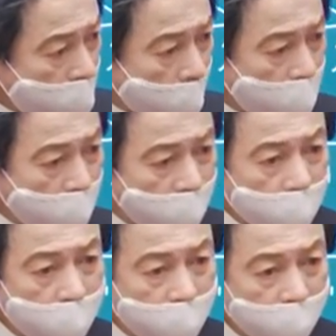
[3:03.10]
있는 대통령을
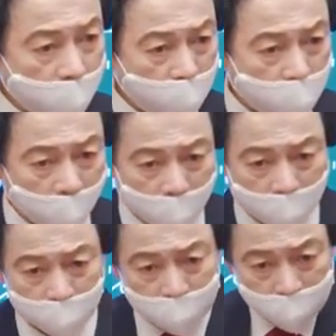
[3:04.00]
심심하면
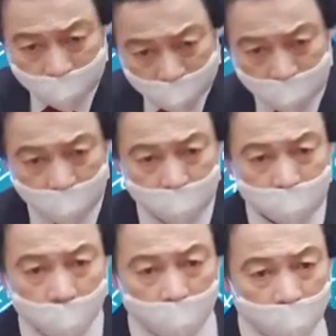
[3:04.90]
잡아가지고
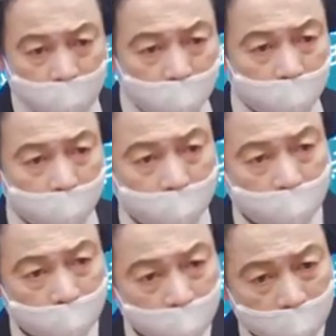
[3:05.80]
감옥에 쳐넣어.
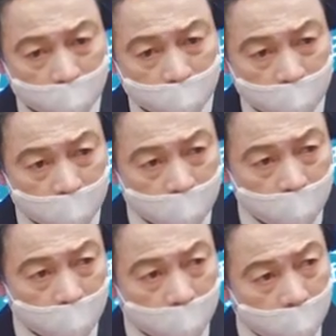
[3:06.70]

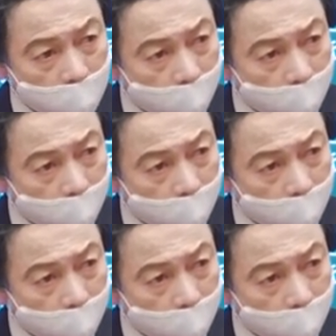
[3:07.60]
그